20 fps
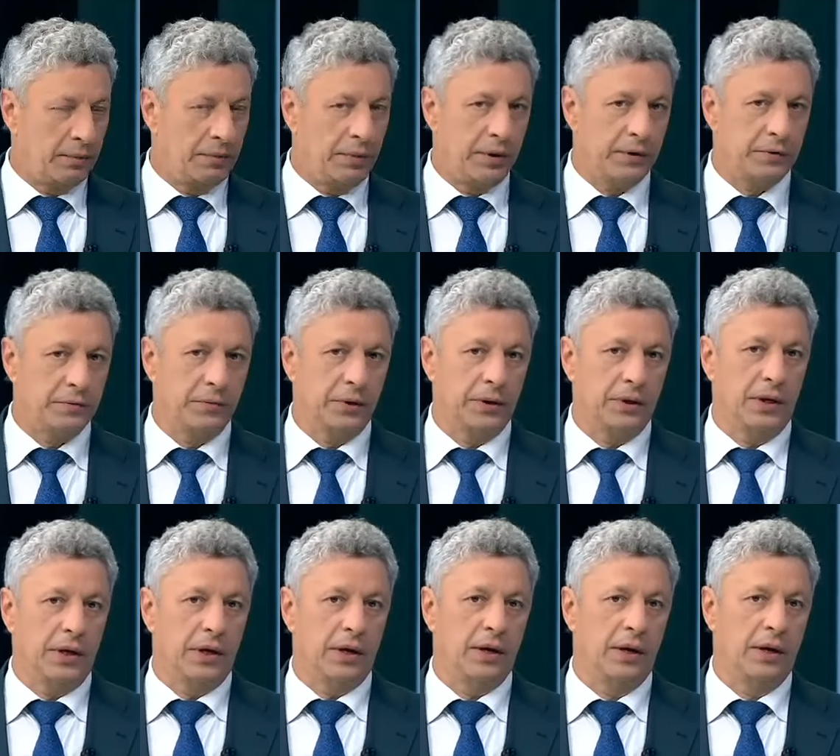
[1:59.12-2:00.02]

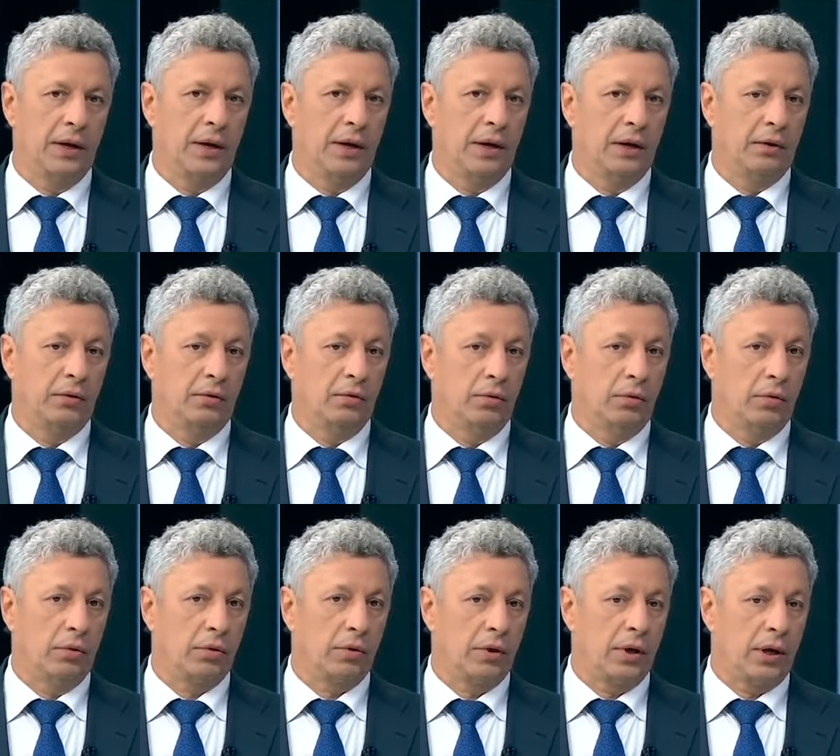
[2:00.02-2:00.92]
пересмотреть,
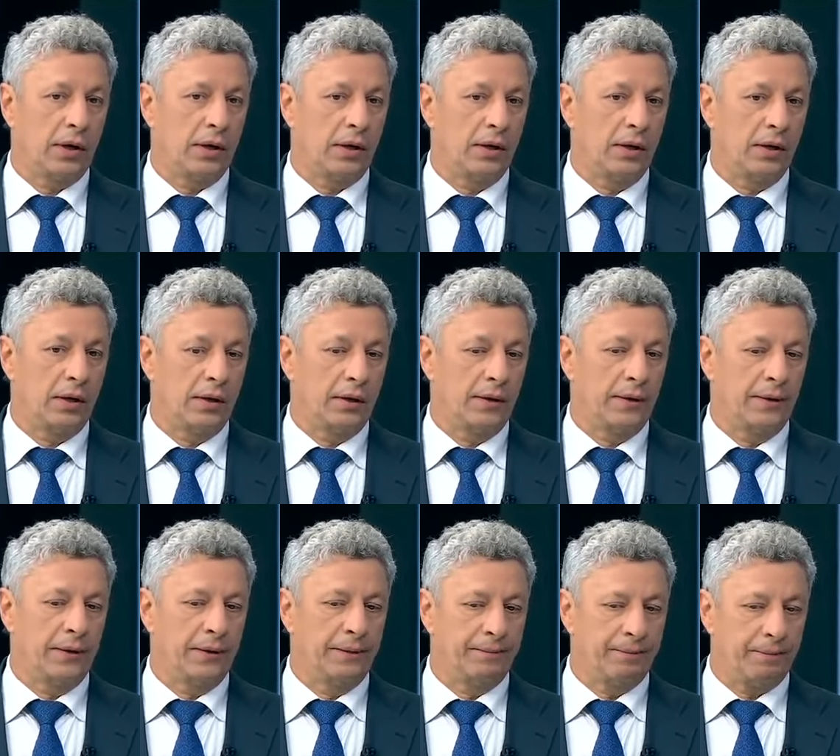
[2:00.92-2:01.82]
но как,
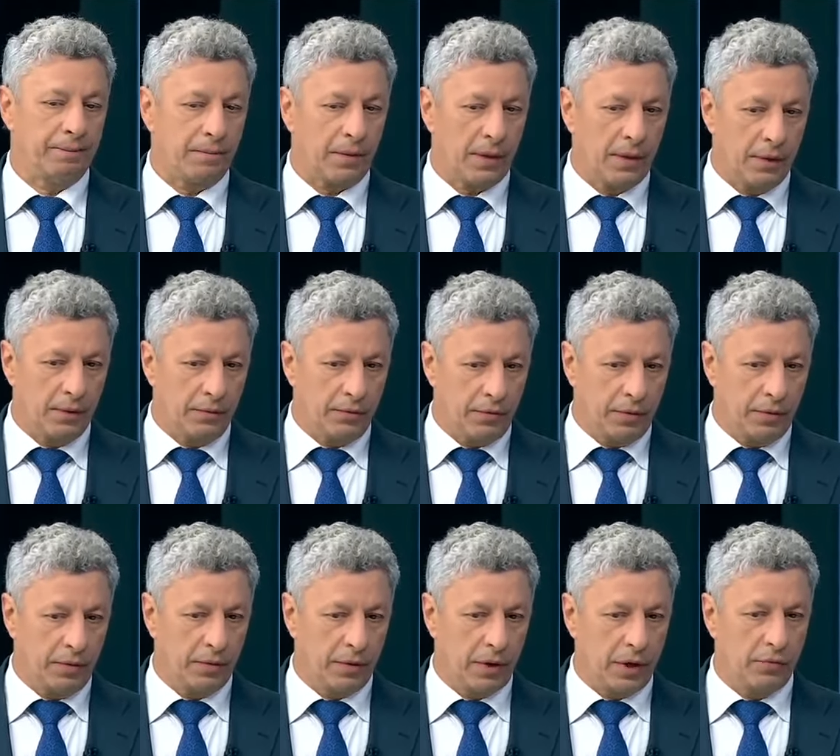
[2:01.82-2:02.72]
э,
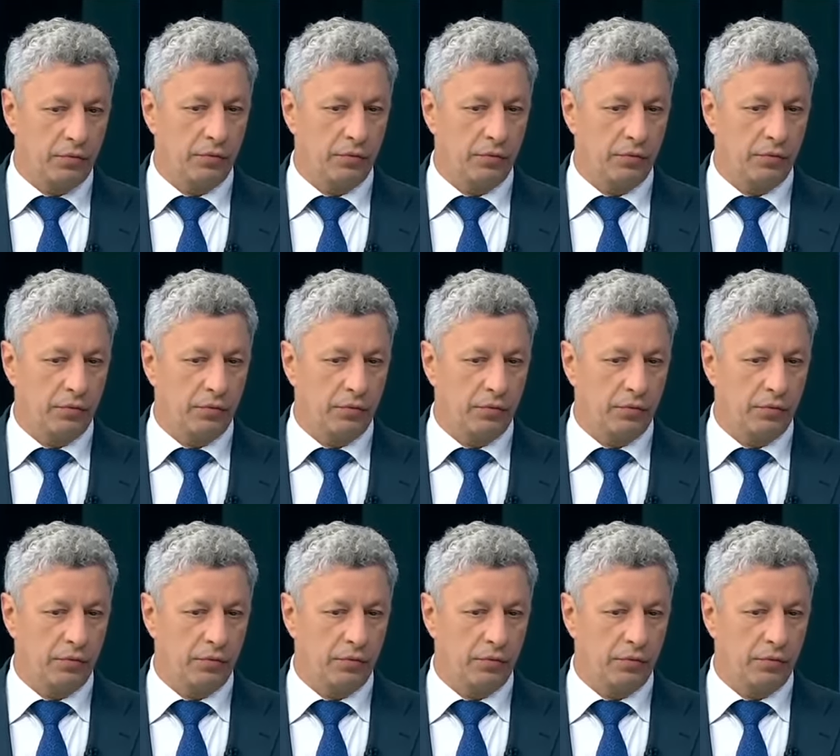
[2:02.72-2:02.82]
как